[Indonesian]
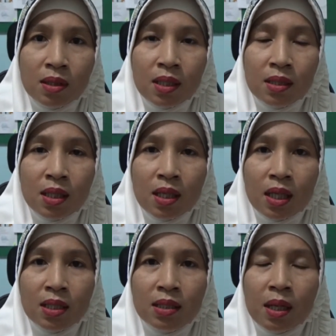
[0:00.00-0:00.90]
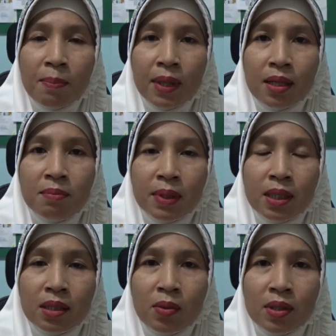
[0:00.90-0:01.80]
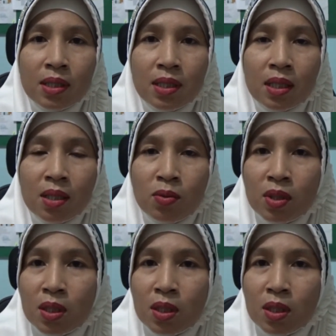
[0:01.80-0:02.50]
nanti akan diterapkan pada tahun ajaran